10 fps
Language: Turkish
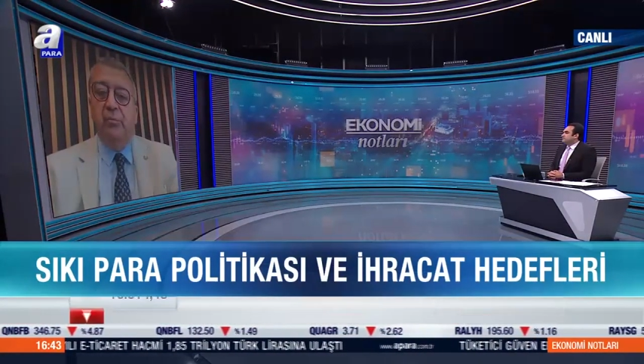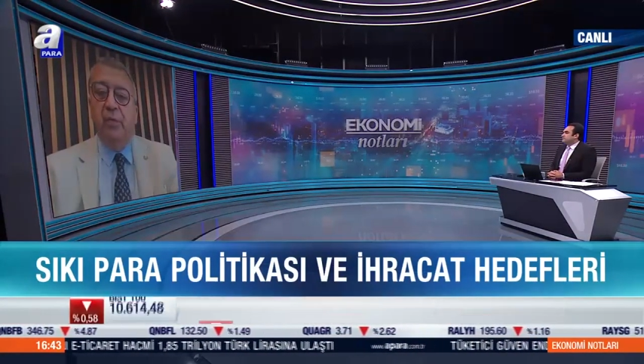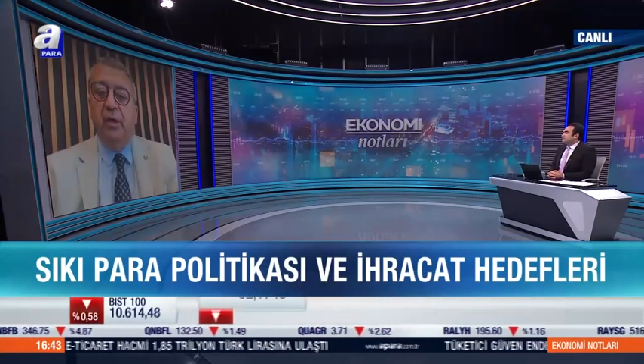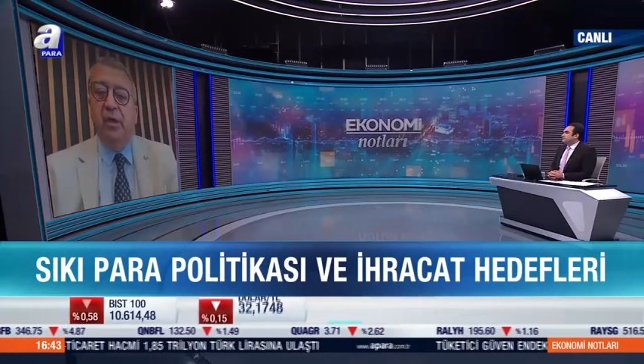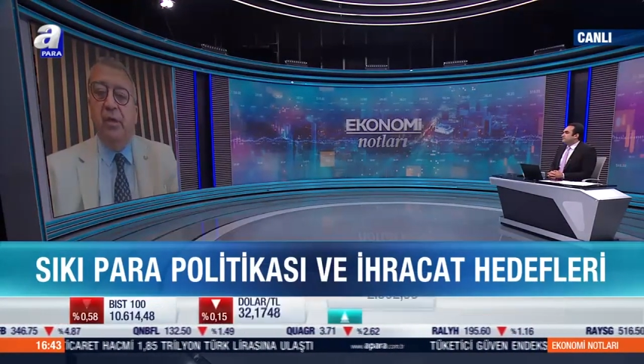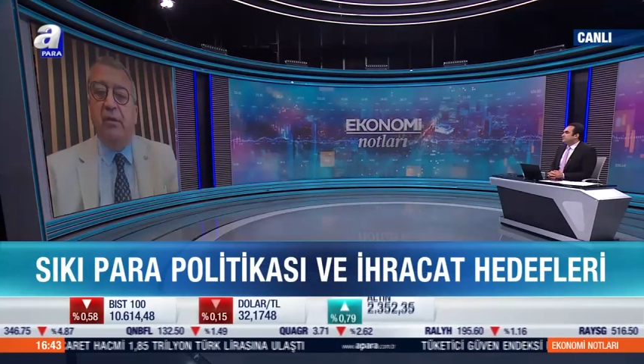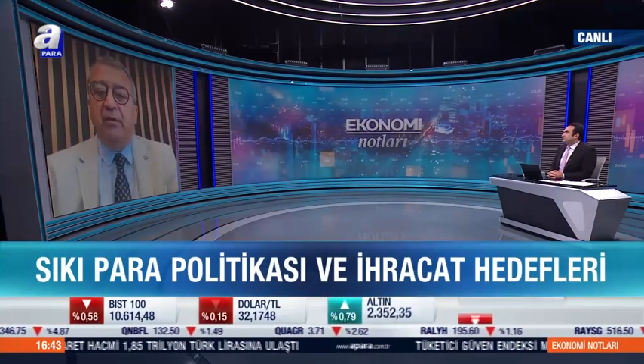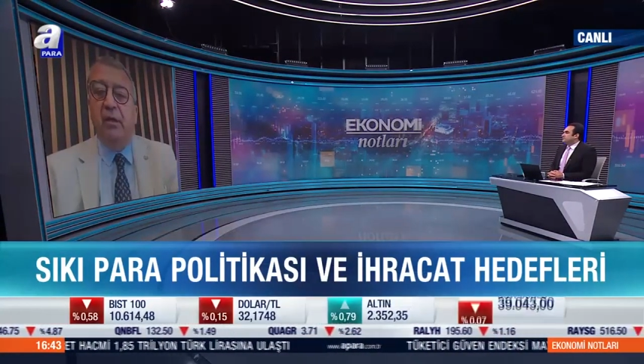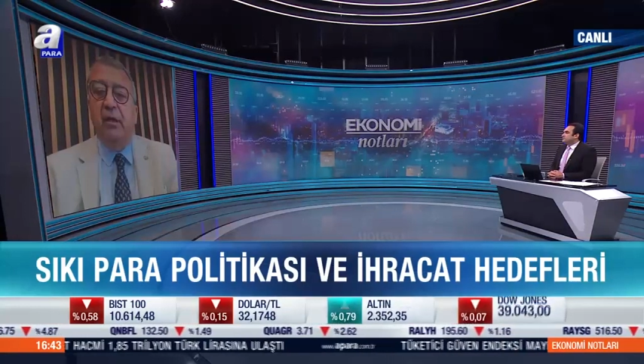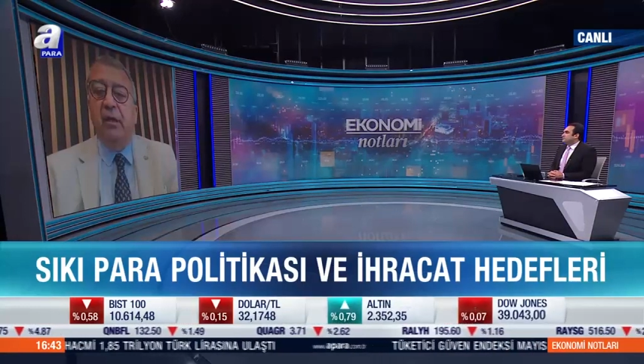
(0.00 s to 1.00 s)
özellikle
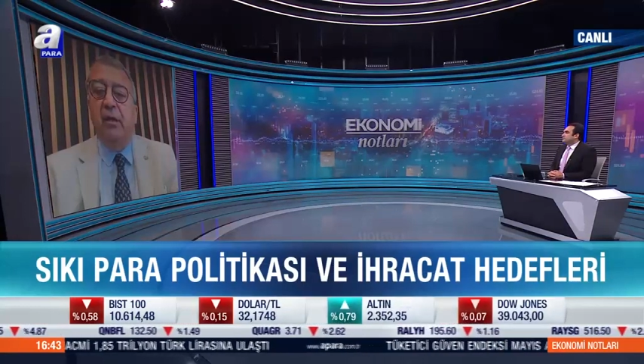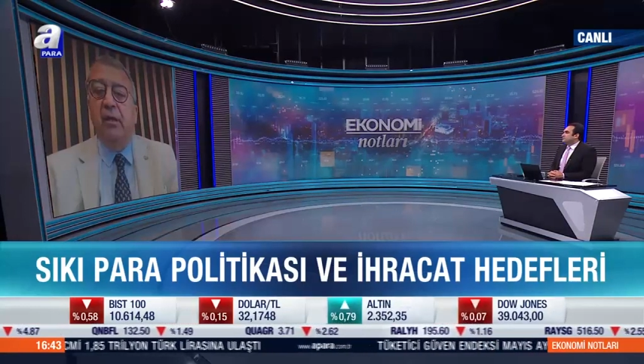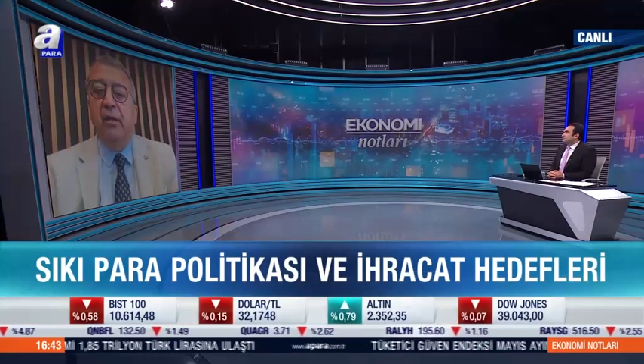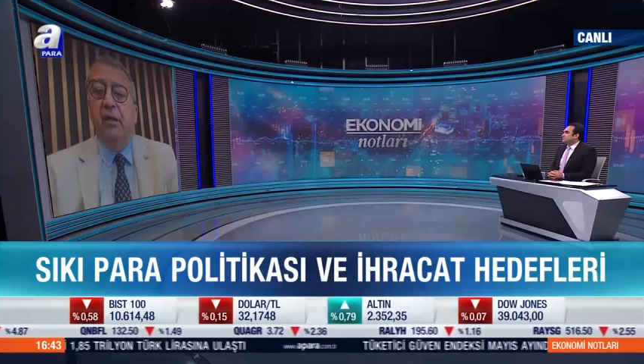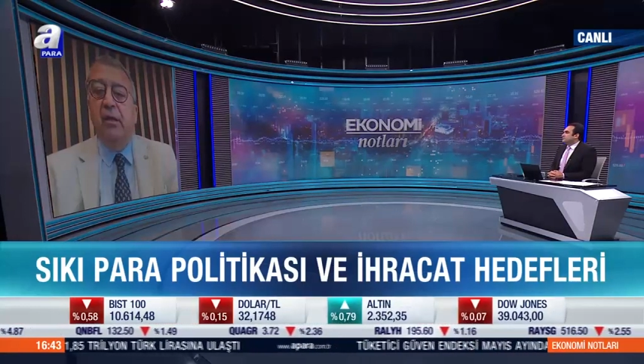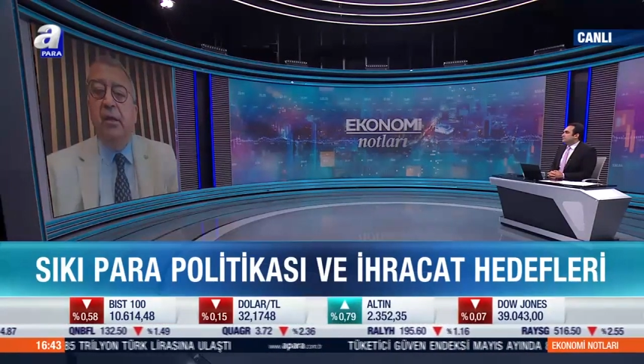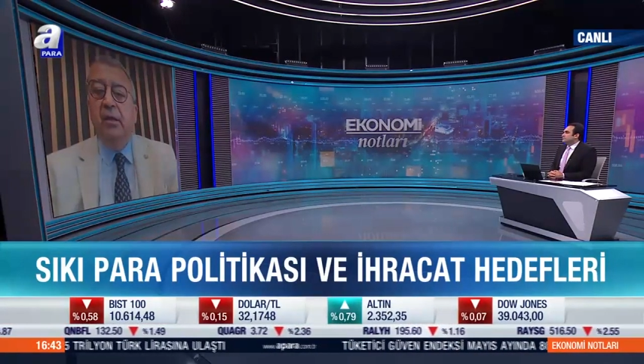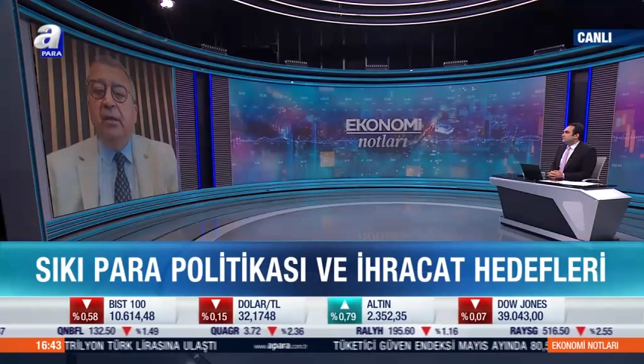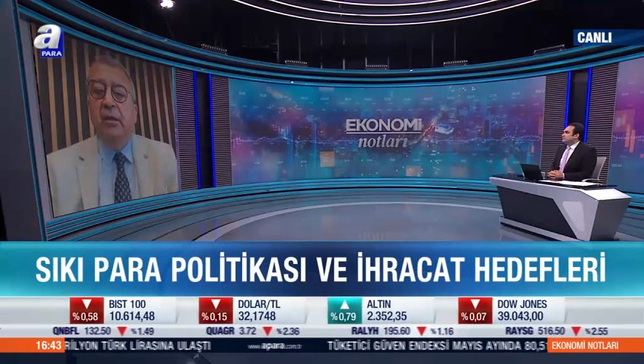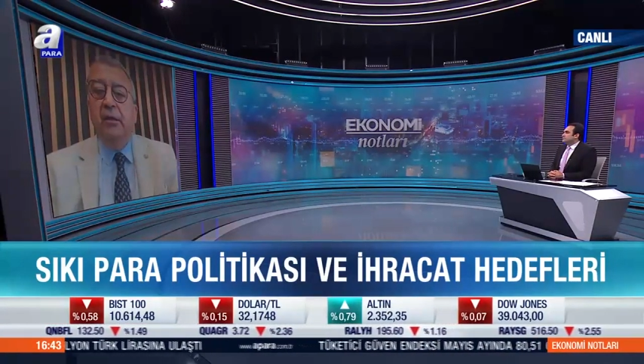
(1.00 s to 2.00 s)
bu tür
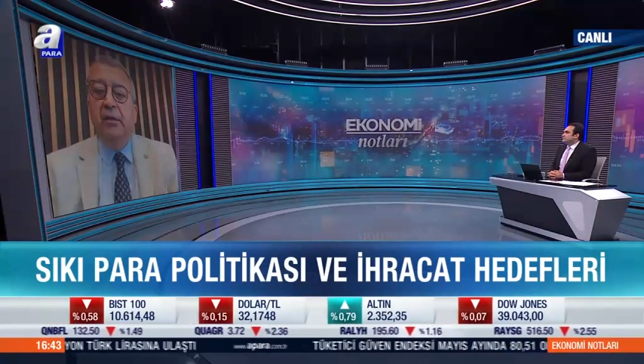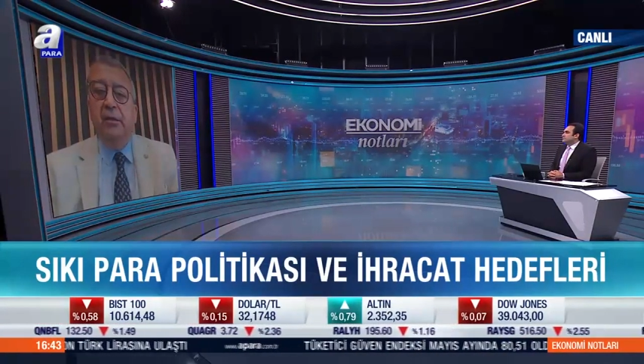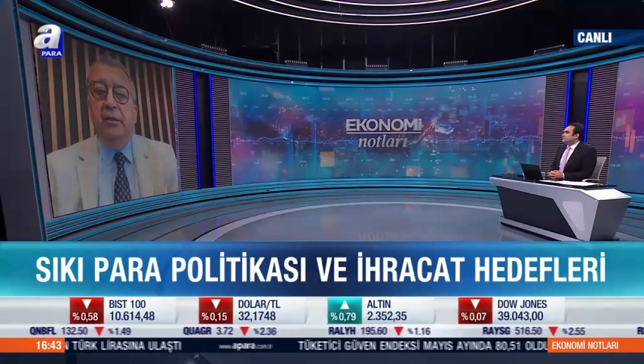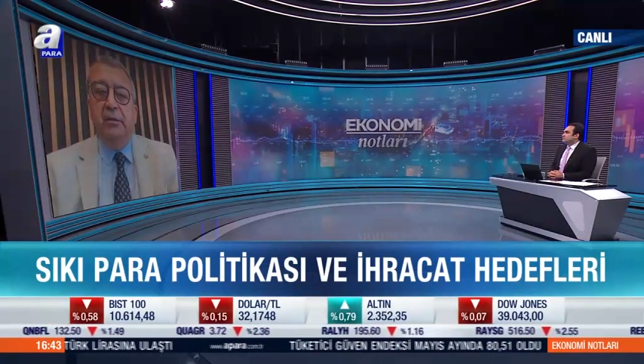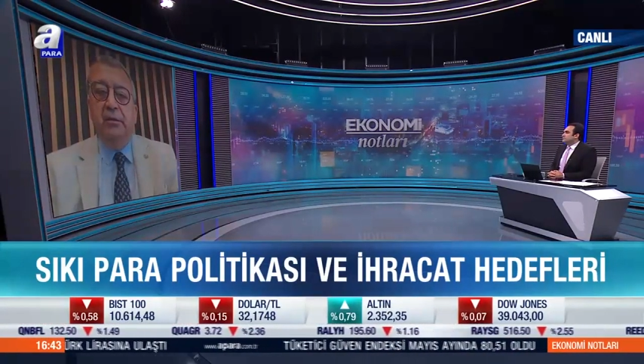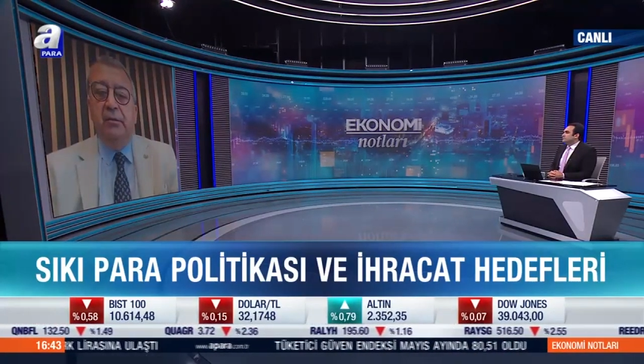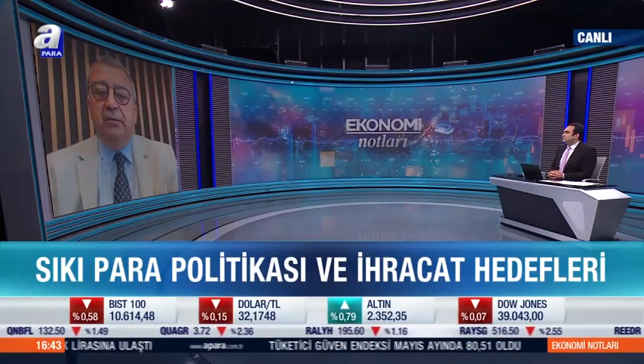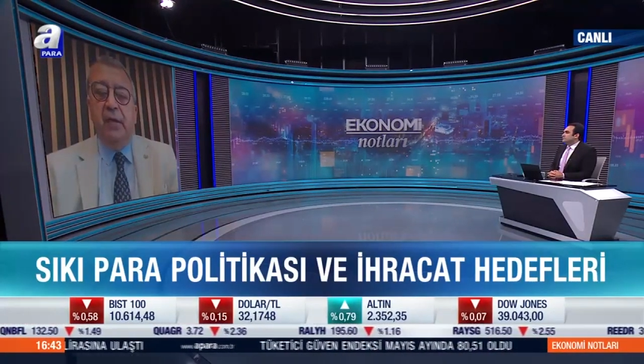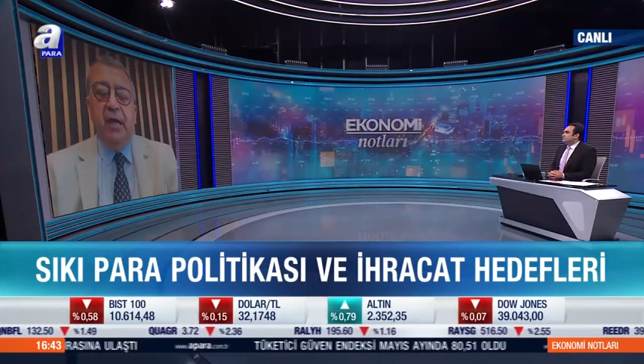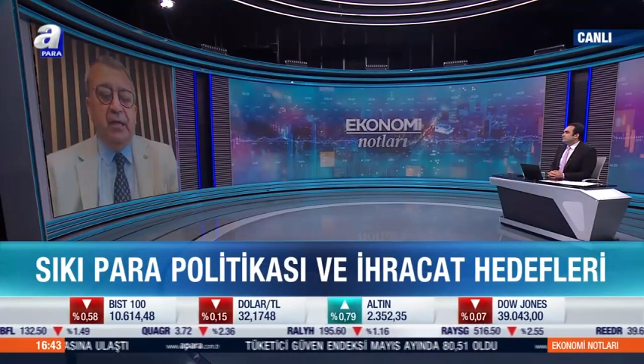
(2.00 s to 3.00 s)
ortamlarda e,
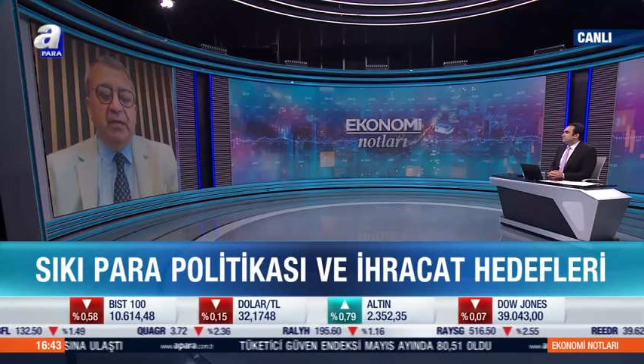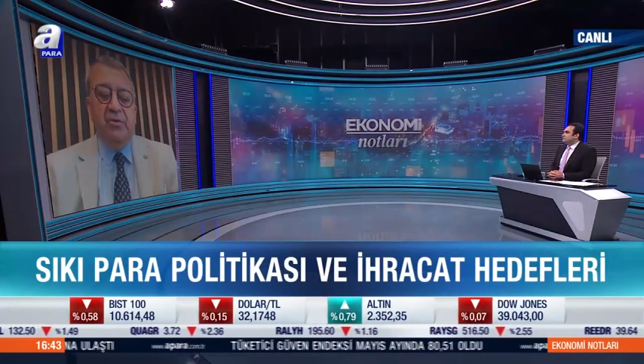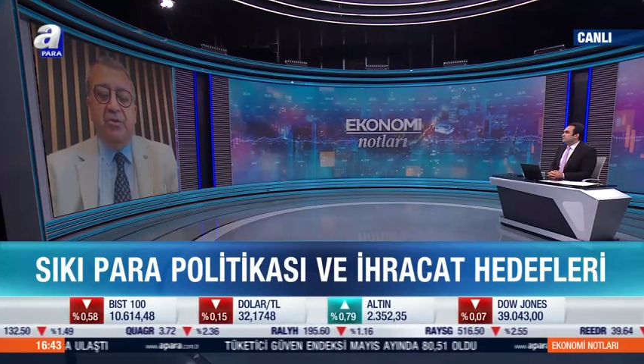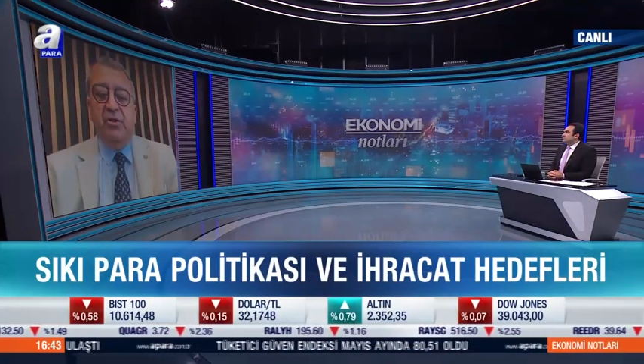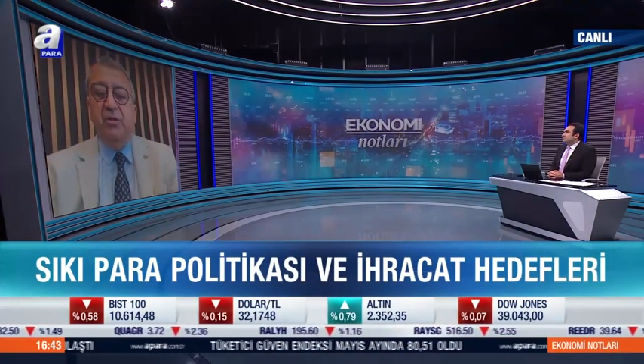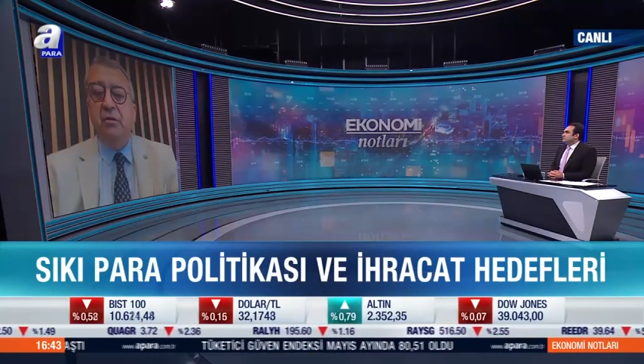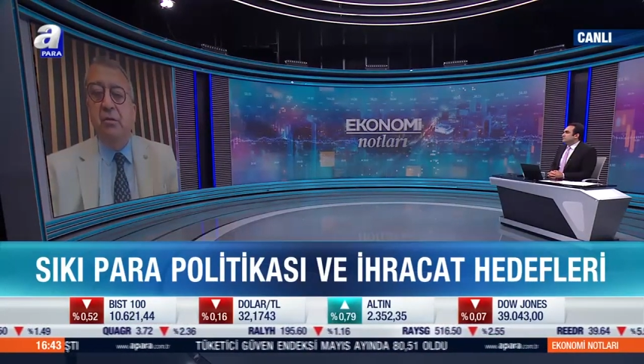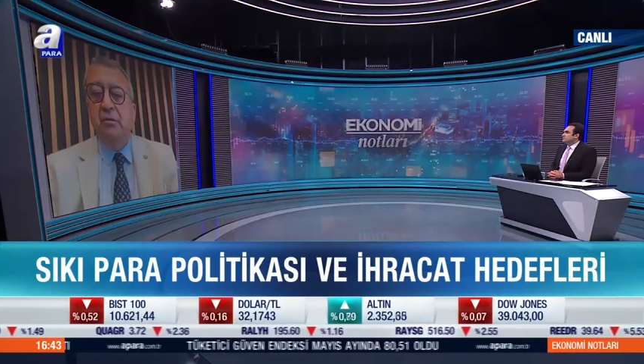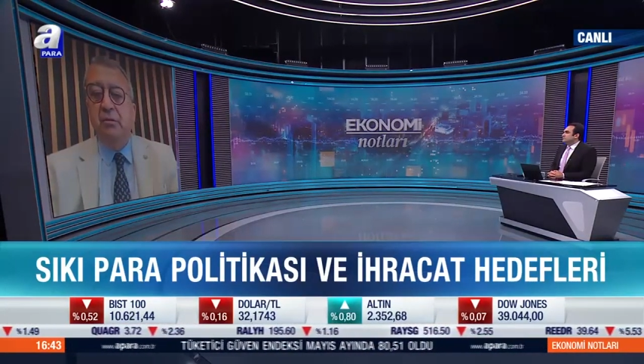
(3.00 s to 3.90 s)
herkes için e,